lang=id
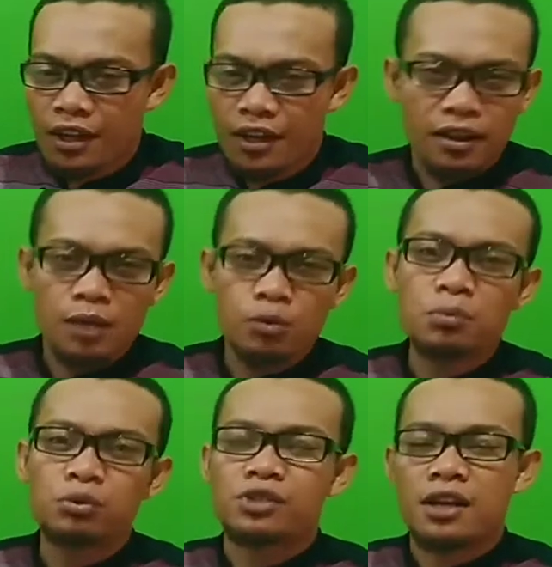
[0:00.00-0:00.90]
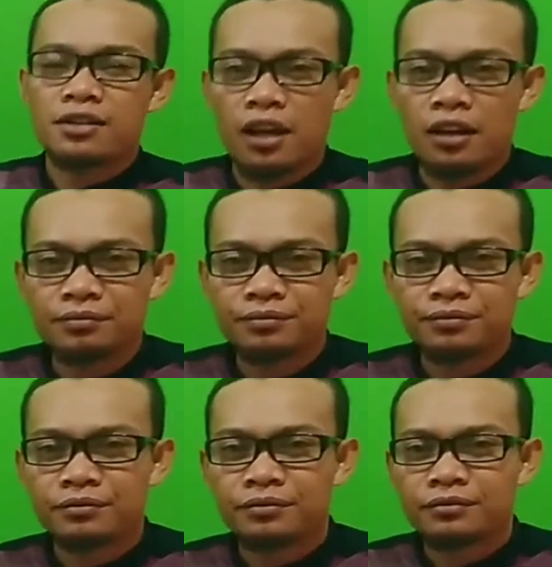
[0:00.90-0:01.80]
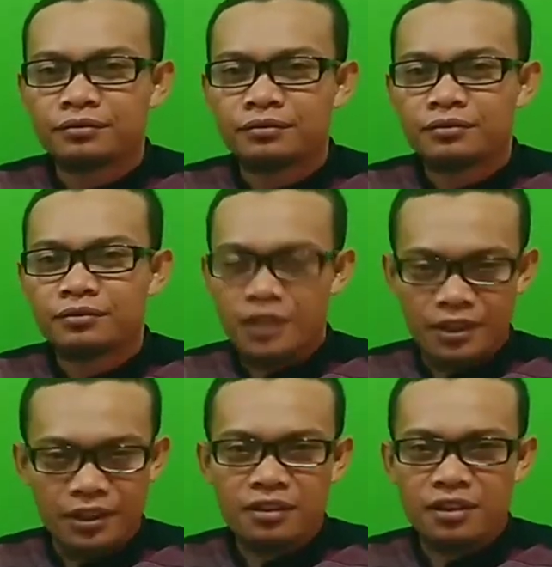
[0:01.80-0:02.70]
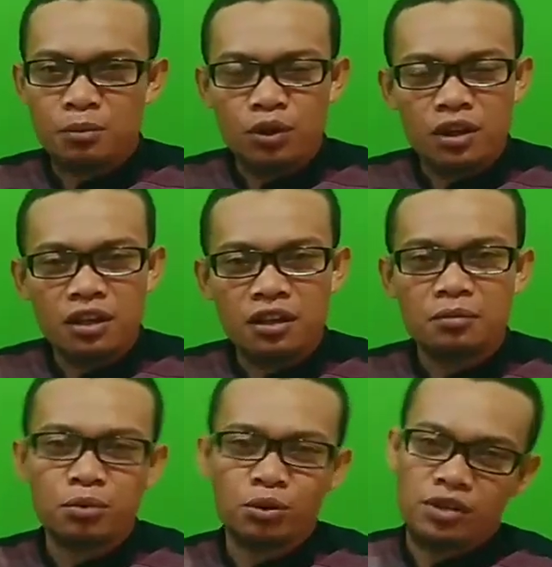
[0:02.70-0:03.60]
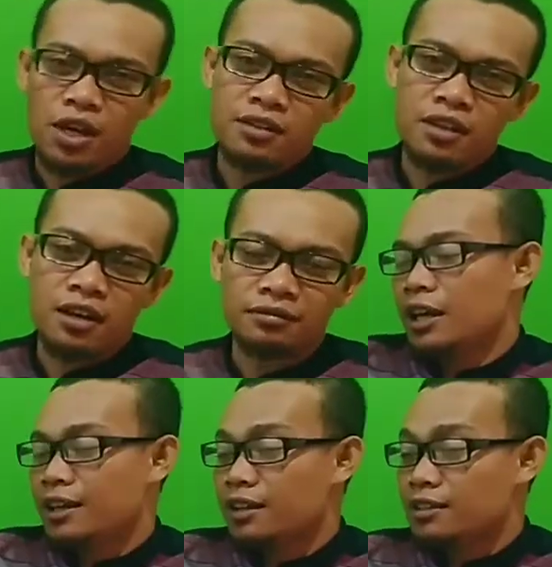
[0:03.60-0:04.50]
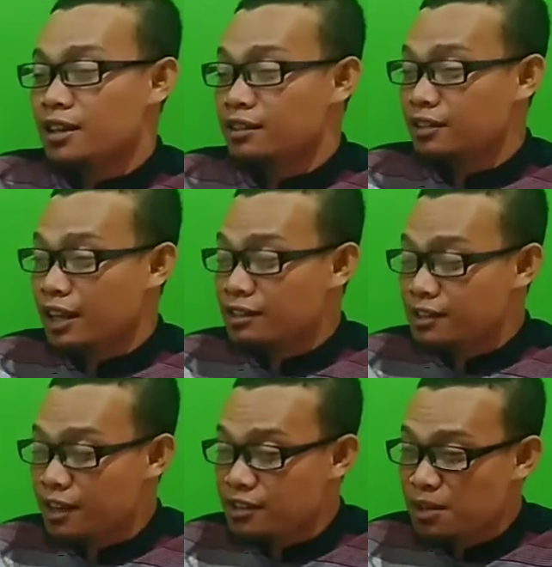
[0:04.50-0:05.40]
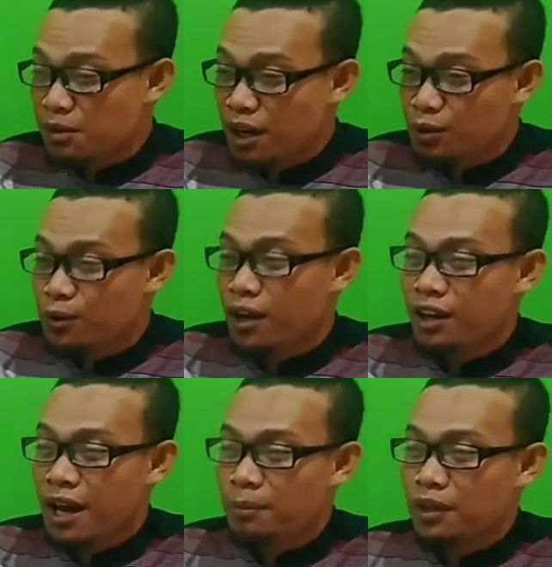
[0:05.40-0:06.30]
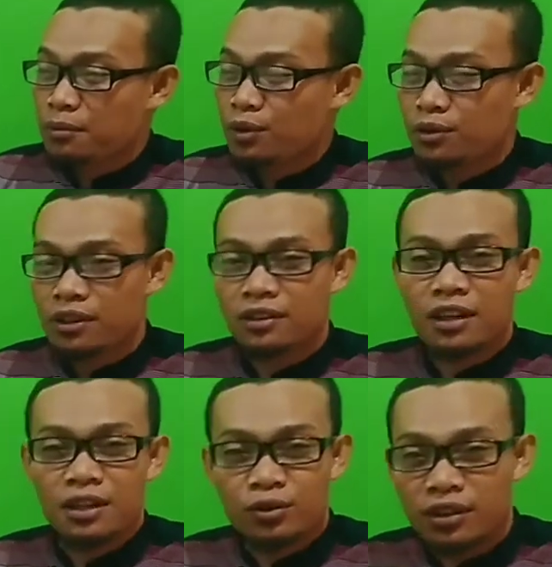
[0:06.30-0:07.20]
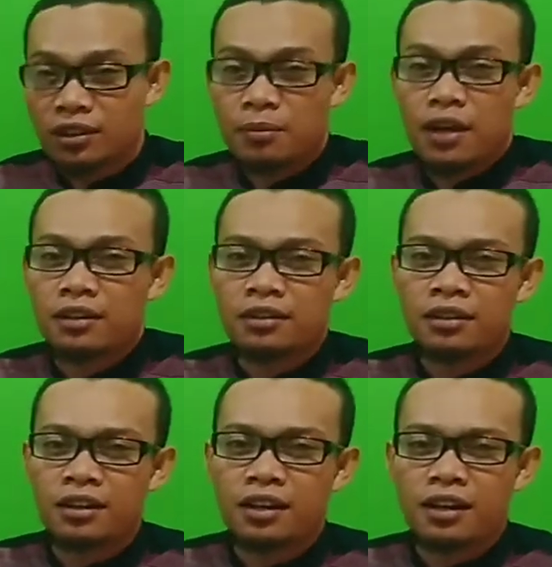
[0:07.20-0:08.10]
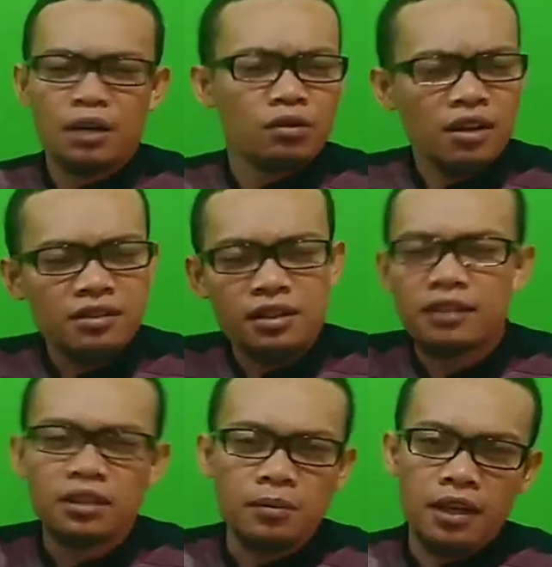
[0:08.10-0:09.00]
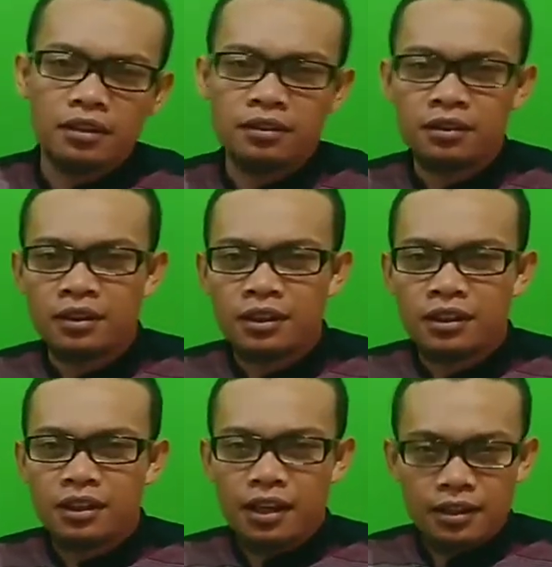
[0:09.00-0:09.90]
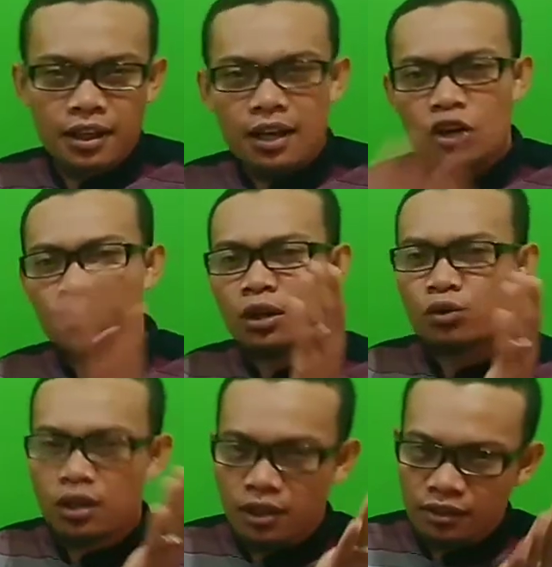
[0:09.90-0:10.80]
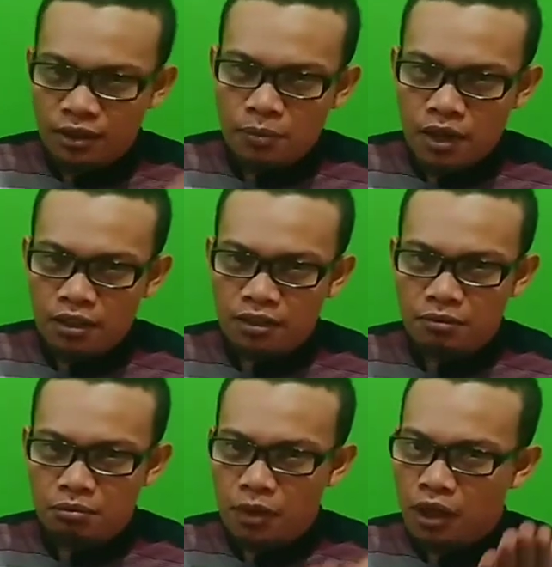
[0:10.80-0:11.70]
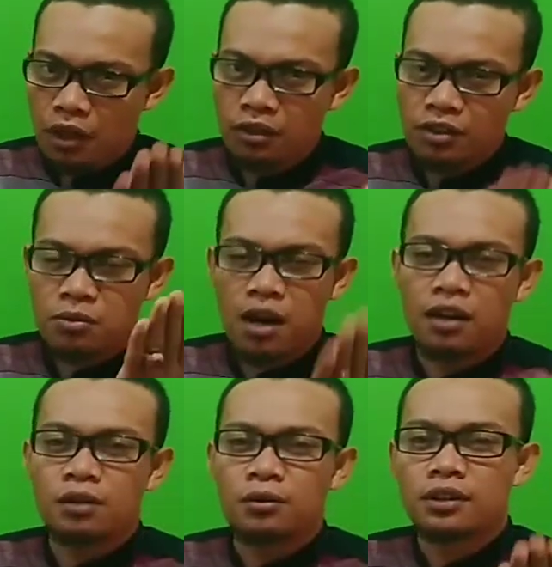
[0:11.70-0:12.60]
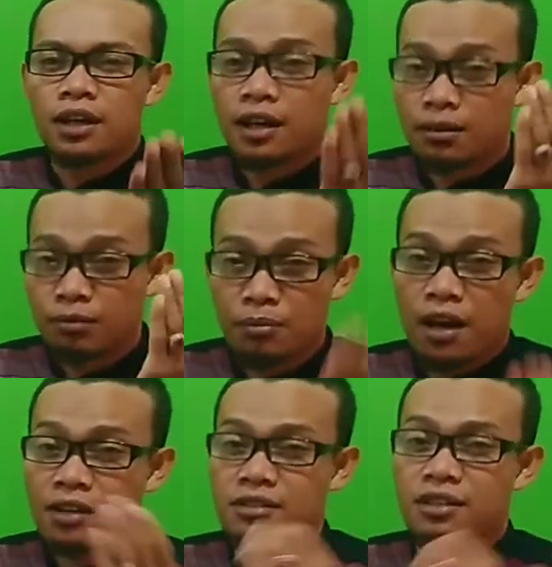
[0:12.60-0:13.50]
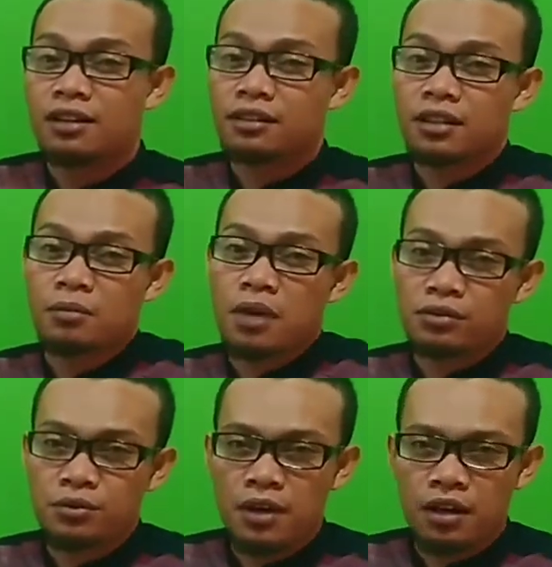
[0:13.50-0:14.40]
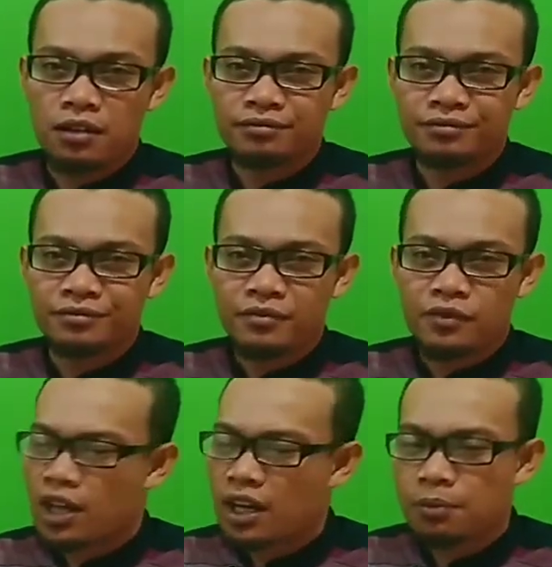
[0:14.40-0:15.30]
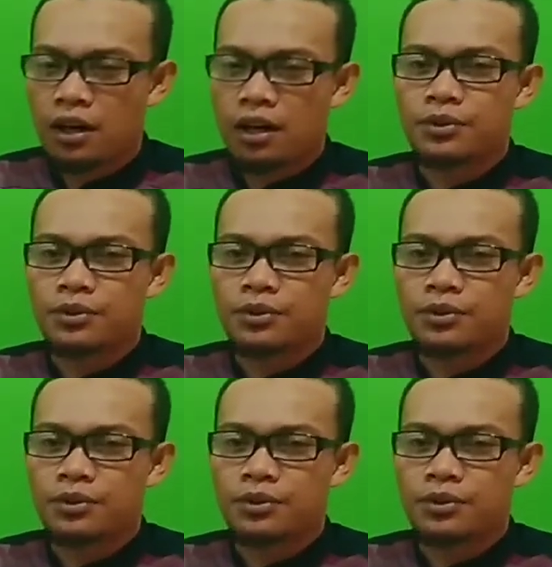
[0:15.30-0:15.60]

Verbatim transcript: kita tidak boleh putus asa kita tidak boleh putus asa kita senantiasa saja melakukan apa yang menurut kita itu yang terbaik lakukan saja yang terbaik ketika engkau melakukan yang terbaik maka Allah Subhanahu wa taala akan membalas dengan yang terbaik juga Jangan pernah